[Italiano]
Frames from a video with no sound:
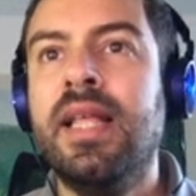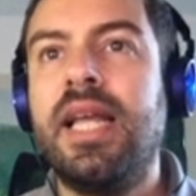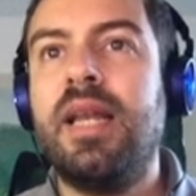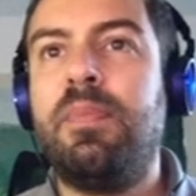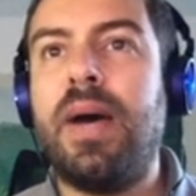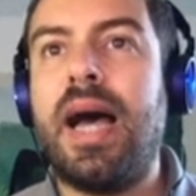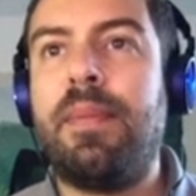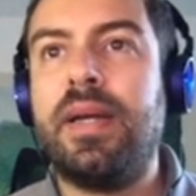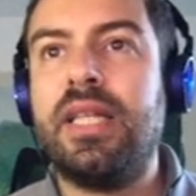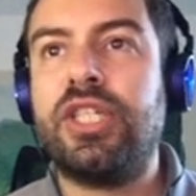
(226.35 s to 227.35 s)
il
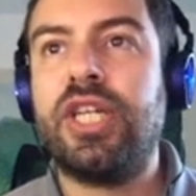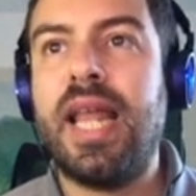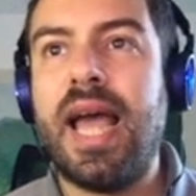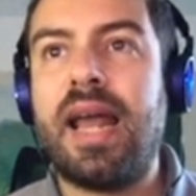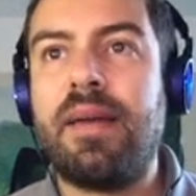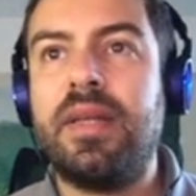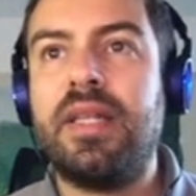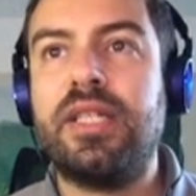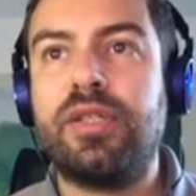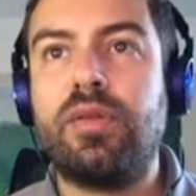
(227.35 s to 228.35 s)
Papa dice le armi,
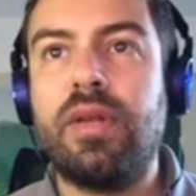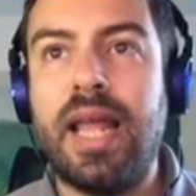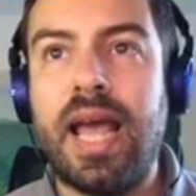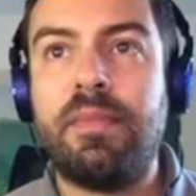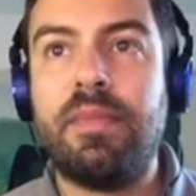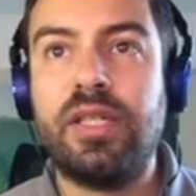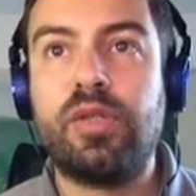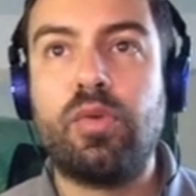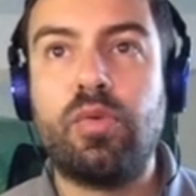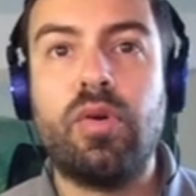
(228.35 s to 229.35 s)
dist- le armi
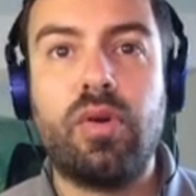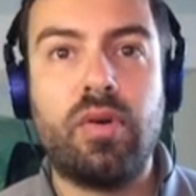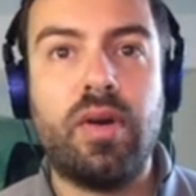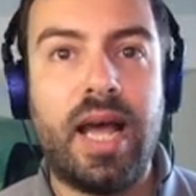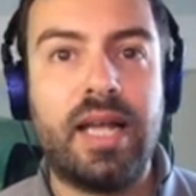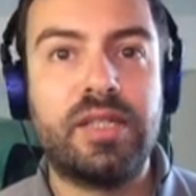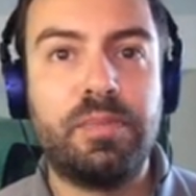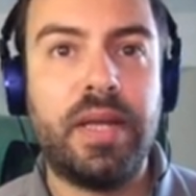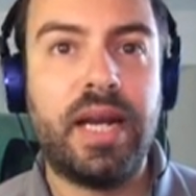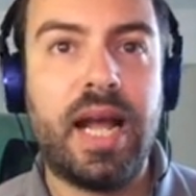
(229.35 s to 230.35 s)
distruggono la
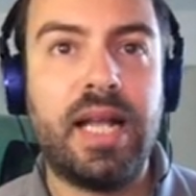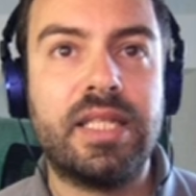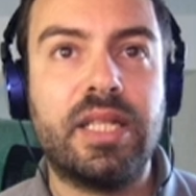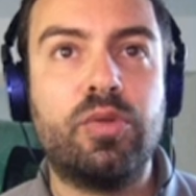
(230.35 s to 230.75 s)
speranza,